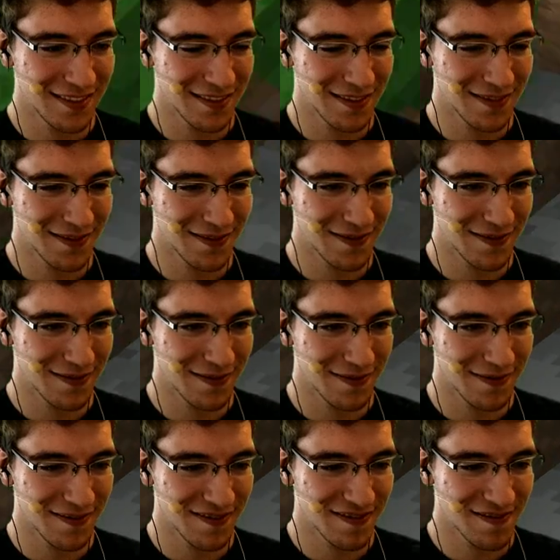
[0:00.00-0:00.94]
mir absolut nicht
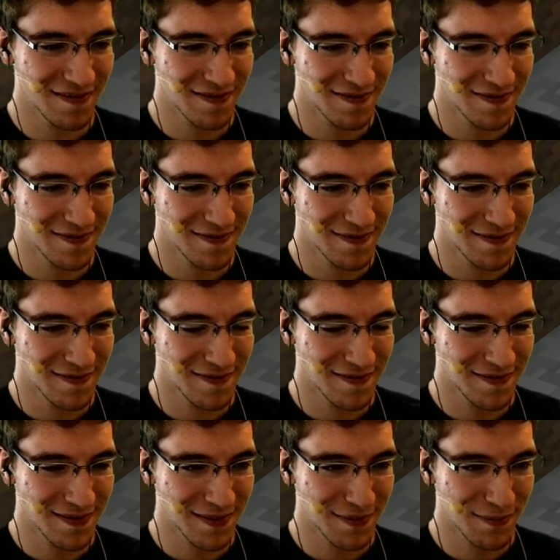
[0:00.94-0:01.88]
vorstellen, sowas wie Deutsch zu
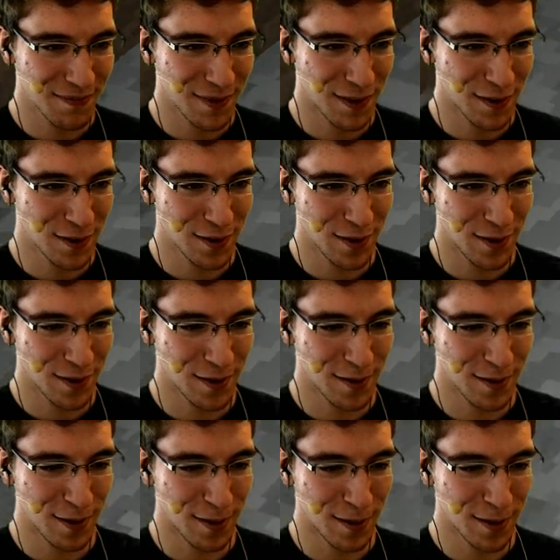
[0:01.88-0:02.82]
studieren, ganz ehrlich. Ich würde
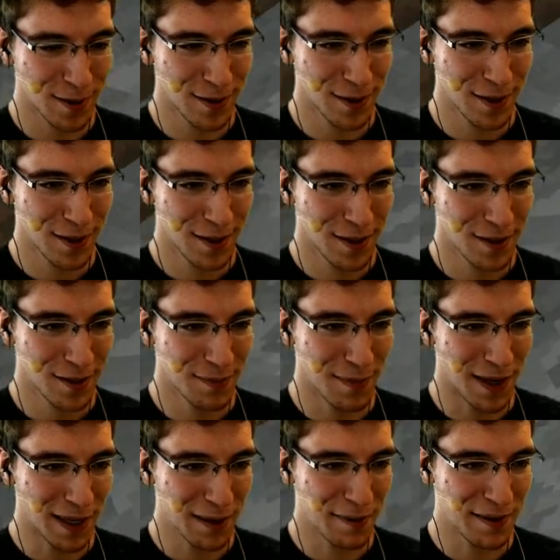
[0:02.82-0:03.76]
umkippen. Ich auch nicht. Ich
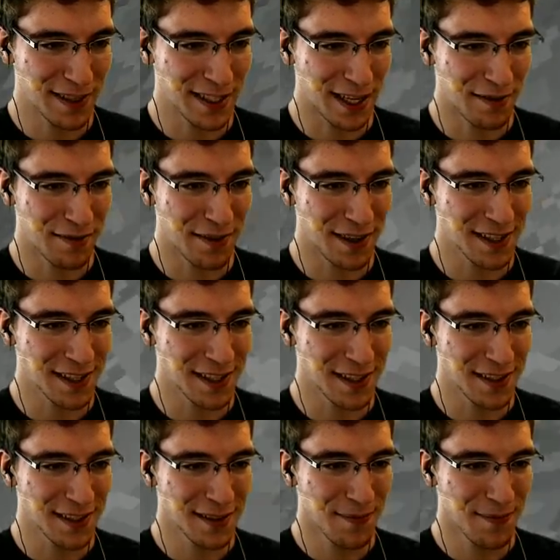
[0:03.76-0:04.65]
mache lieber was ist Handfestes.